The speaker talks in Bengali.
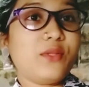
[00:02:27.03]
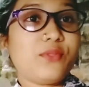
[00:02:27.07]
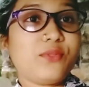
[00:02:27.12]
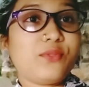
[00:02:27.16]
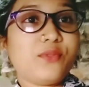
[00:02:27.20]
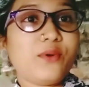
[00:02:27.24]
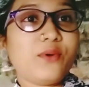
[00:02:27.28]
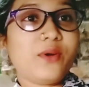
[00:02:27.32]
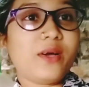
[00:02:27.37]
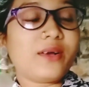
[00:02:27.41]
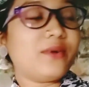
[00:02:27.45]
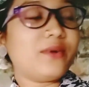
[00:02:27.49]

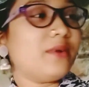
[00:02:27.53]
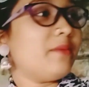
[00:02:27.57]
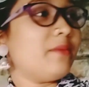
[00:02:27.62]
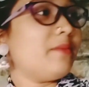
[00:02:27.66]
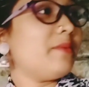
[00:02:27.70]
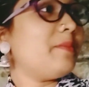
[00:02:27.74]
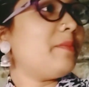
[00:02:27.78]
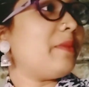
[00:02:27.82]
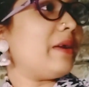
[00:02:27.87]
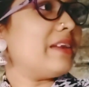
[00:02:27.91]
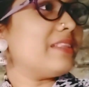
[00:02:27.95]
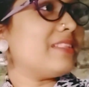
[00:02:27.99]
তো এখন
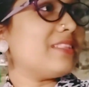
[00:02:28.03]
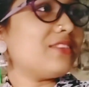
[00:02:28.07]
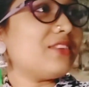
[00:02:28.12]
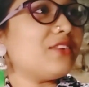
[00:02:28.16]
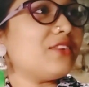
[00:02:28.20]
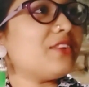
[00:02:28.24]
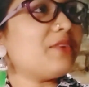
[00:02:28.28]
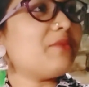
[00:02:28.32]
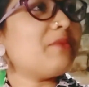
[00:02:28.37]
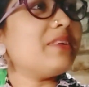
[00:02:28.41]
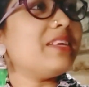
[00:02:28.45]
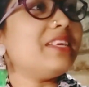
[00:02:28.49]
আমি বাড়িতে
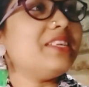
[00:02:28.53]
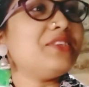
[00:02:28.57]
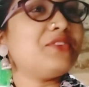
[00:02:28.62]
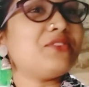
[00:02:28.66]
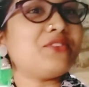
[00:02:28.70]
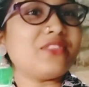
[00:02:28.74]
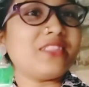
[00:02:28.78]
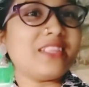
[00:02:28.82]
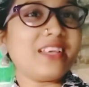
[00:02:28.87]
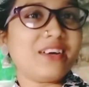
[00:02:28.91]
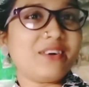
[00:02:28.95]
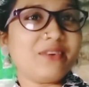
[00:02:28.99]
এটা আমার
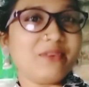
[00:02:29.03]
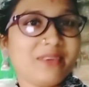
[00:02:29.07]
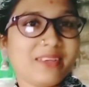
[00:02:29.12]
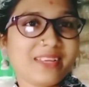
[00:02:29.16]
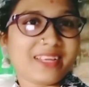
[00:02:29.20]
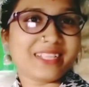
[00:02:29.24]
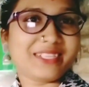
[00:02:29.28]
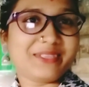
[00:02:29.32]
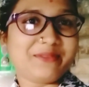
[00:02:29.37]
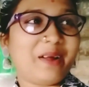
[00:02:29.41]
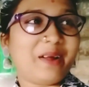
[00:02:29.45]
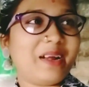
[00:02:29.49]
ইন্ট্রো দেওয়া হয়ে
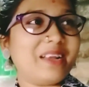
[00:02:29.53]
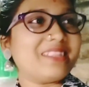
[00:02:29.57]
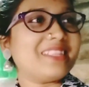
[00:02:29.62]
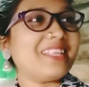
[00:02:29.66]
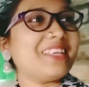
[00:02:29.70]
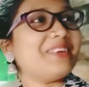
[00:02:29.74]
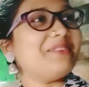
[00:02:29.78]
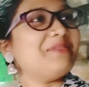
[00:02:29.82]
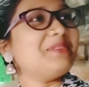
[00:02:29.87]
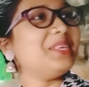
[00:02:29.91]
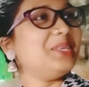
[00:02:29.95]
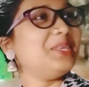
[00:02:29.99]
গেছে
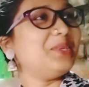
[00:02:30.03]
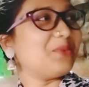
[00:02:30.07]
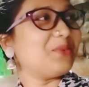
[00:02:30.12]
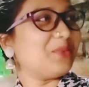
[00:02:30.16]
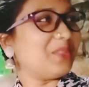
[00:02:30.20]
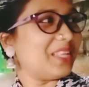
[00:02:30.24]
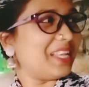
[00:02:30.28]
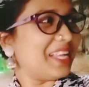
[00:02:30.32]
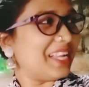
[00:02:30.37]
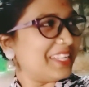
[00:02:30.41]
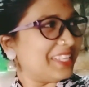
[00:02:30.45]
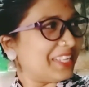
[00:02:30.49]
বাড়িতেই আমি ইন্ট্রো
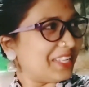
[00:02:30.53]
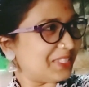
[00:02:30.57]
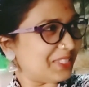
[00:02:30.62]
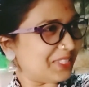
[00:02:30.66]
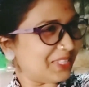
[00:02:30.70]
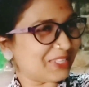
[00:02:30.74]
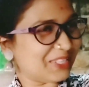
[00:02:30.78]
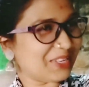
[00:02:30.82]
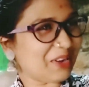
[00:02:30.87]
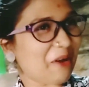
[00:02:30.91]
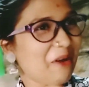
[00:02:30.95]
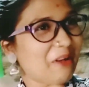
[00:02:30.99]
দিয়ে এসেছি
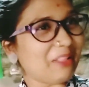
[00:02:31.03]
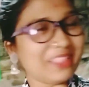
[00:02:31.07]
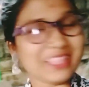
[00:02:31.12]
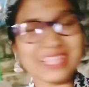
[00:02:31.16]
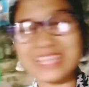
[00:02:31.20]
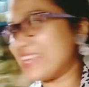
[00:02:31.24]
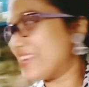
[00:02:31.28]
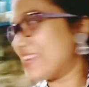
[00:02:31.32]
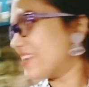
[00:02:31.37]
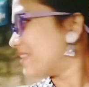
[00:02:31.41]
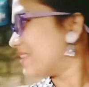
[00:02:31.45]
সকাল থেকে